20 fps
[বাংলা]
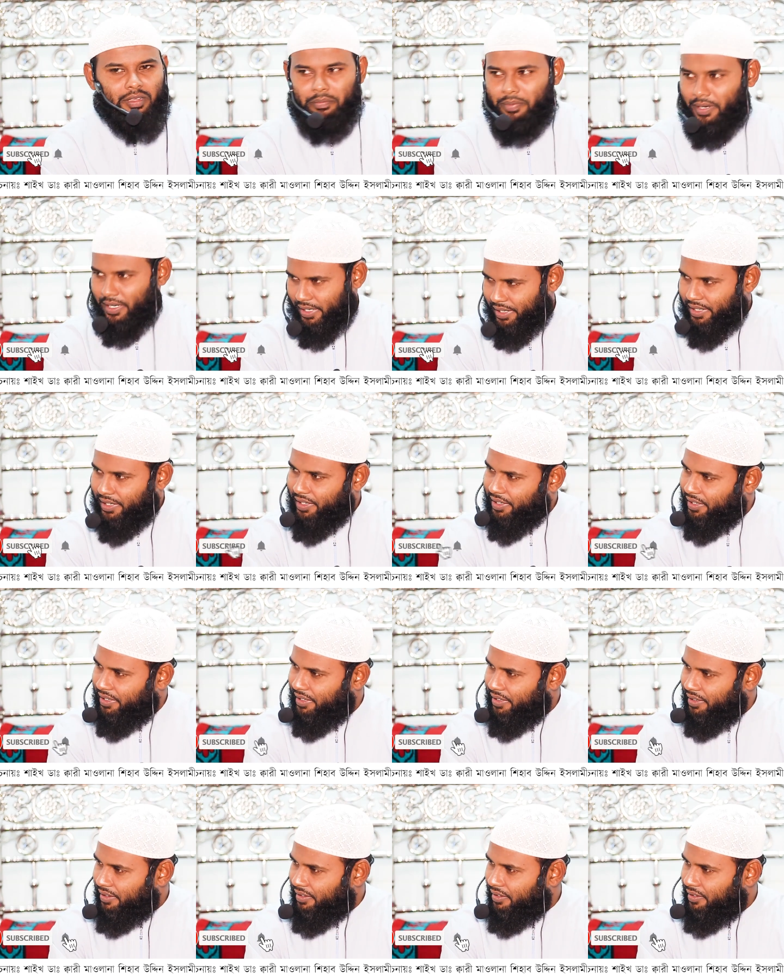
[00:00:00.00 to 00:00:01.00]
পারে কি
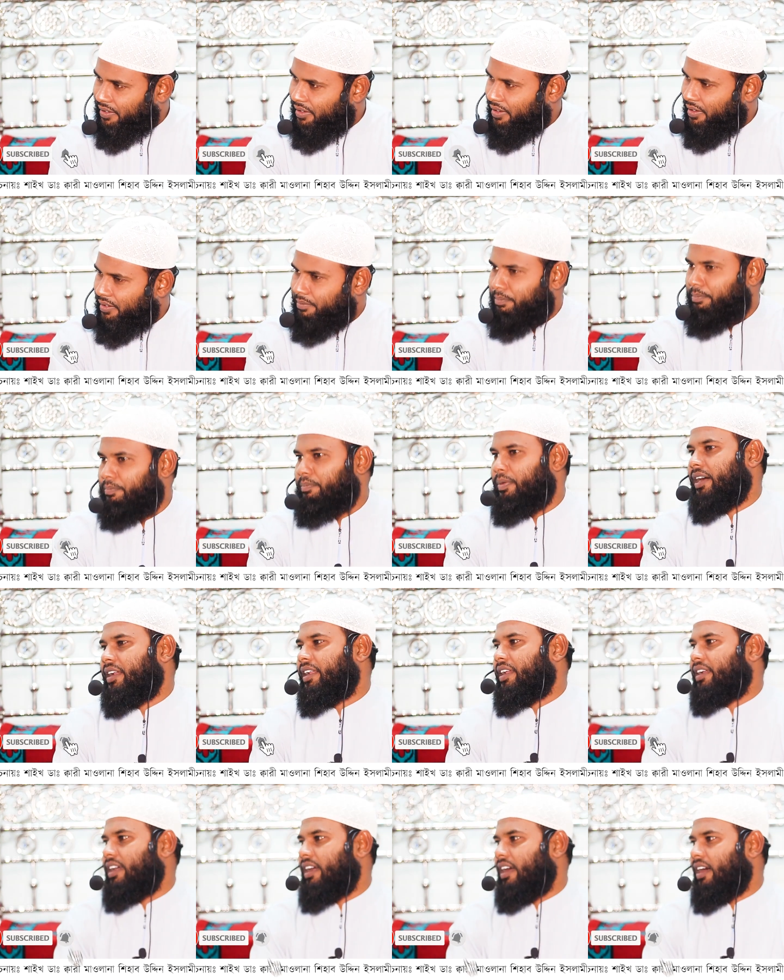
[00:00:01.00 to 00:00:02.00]

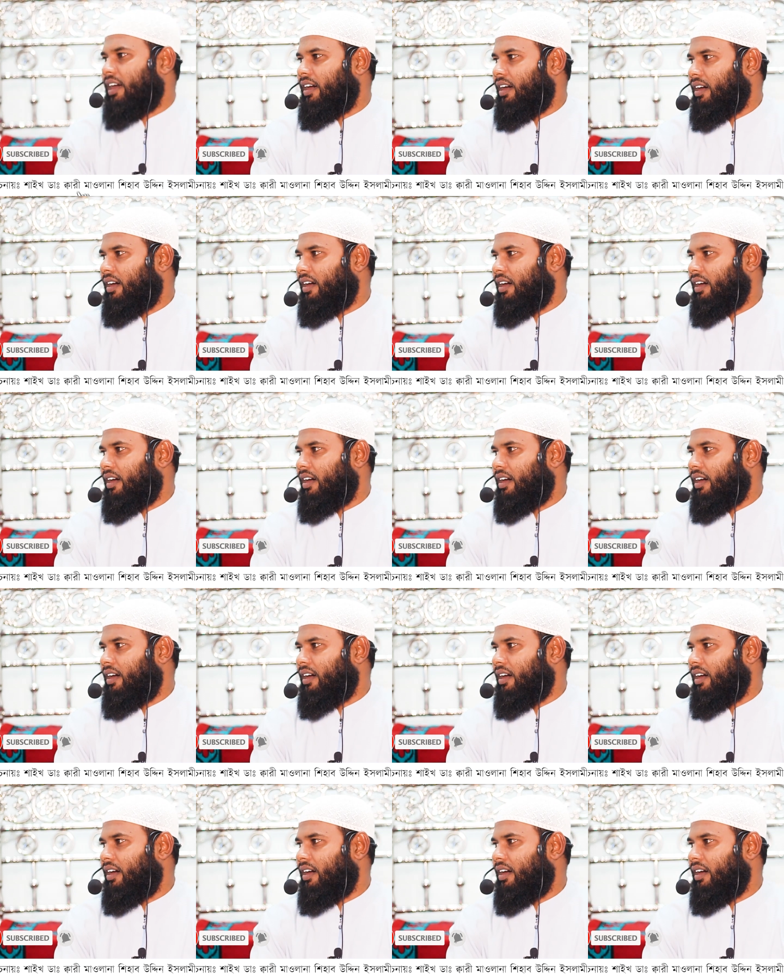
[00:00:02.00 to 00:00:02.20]
পারে না